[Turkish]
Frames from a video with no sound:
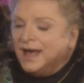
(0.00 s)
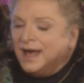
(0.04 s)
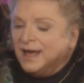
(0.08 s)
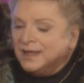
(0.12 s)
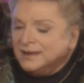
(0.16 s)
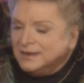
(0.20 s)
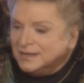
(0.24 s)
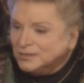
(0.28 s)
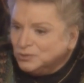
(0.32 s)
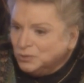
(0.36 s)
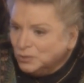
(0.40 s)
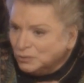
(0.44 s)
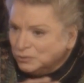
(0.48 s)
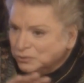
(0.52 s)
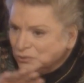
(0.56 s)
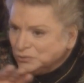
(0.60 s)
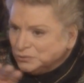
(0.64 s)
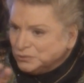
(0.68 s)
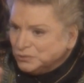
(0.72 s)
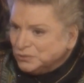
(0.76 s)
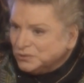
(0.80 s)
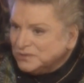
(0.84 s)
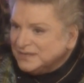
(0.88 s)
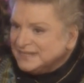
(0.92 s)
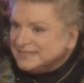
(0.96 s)

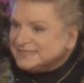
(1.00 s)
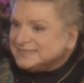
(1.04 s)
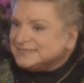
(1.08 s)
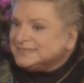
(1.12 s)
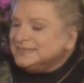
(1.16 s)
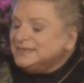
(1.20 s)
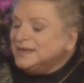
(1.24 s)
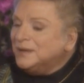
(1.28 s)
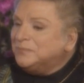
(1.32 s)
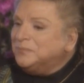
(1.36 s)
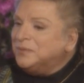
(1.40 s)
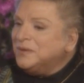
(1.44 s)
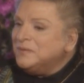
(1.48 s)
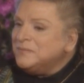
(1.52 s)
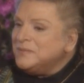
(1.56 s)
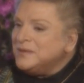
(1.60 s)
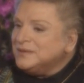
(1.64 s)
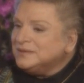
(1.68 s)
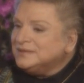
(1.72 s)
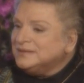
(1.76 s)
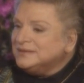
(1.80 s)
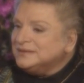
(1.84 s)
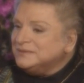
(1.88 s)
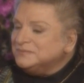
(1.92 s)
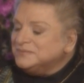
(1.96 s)
Anadolu turnesi
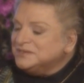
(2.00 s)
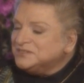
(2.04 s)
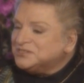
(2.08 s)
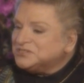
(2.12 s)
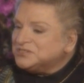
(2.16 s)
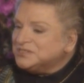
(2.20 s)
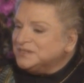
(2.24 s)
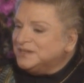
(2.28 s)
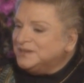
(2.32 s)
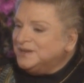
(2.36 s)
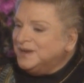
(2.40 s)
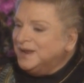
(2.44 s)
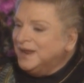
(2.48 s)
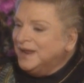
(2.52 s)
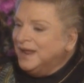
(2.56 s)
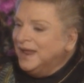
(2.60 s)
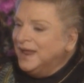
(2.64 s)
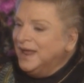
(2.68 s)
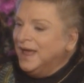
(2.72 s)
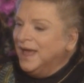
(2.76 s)
yapamadığım için